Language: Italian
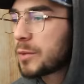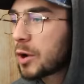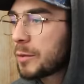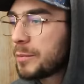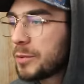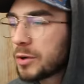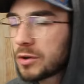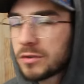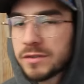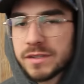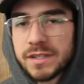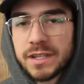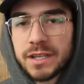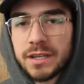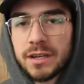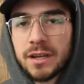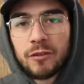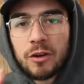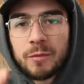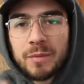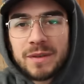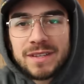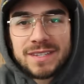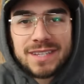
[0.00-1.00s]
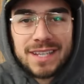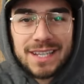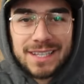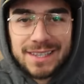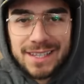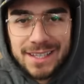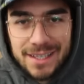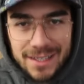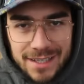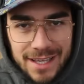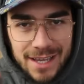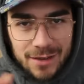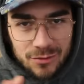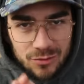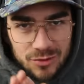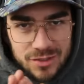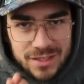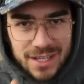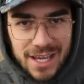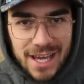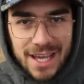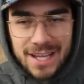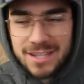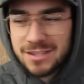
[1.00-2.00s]
Proprio così. Voi penserete che è uno
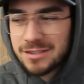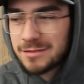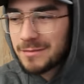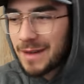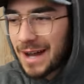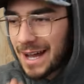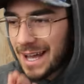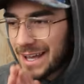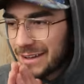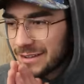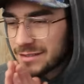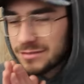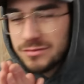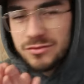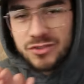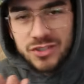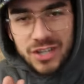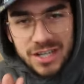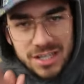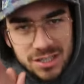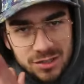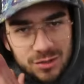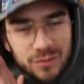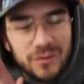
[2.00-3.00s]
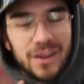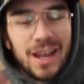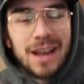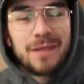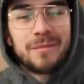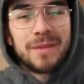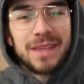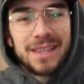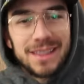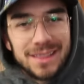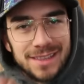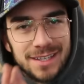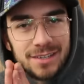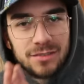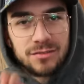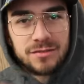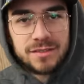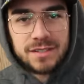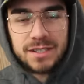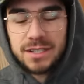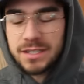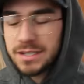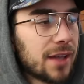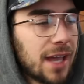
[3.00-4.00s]
scherzo, ma è successo veramente
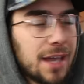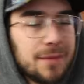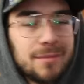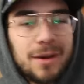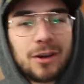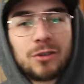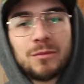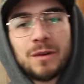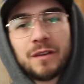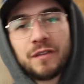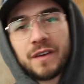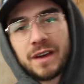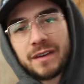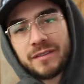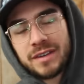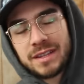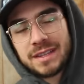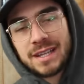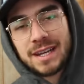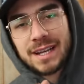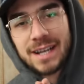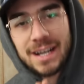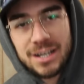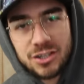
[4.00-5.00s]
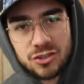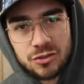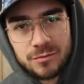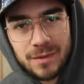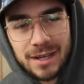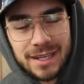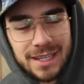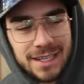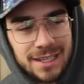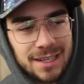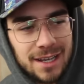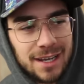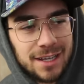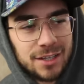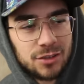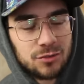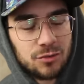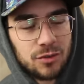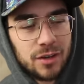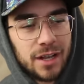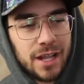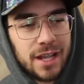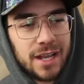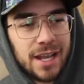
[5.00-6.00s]
così. Ok, ma come fai a vendere calcio balilla che
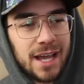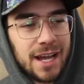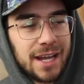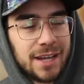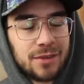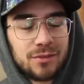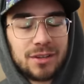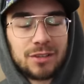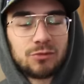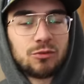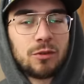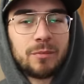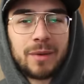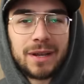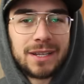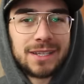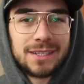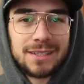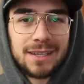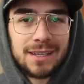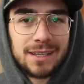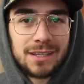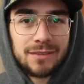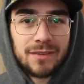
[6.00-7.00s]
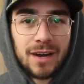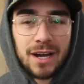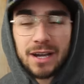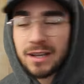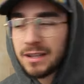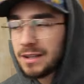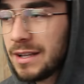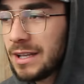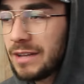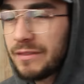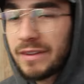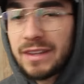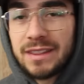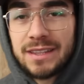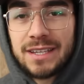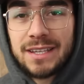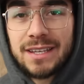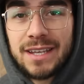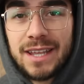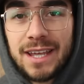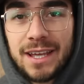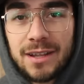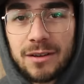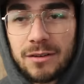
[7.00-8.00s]
tu non hai neanche una tua partita IVA? Li vendi
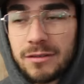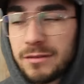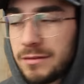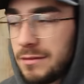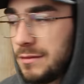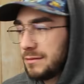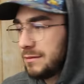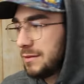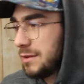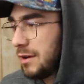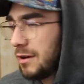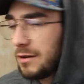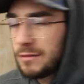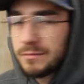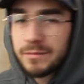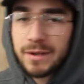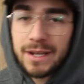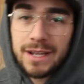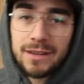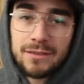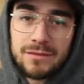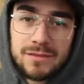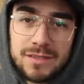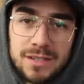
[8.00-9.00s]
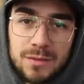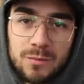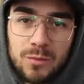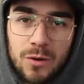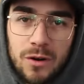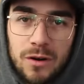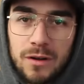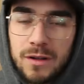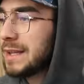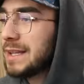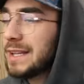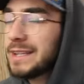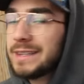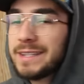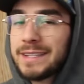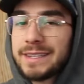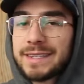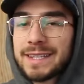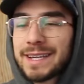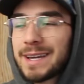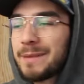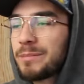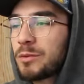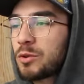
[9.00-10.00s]
in nero? No, perché non si può. Le
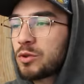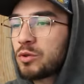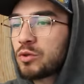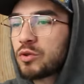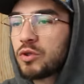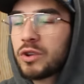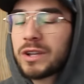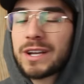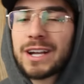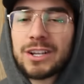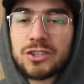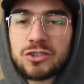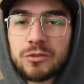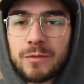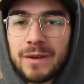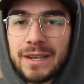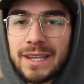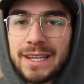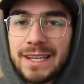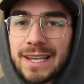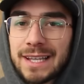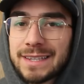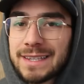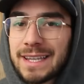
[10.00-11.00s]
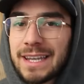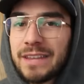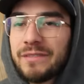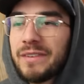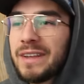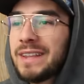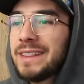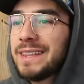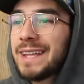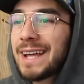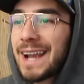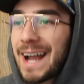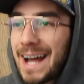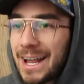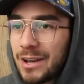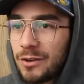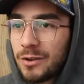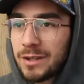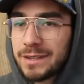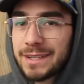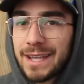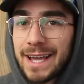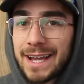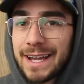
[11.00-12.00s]
ditte che producono i calcio balilla te li
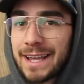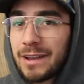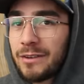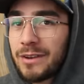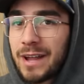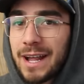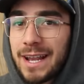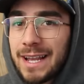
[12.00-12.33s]
venderanno a te che non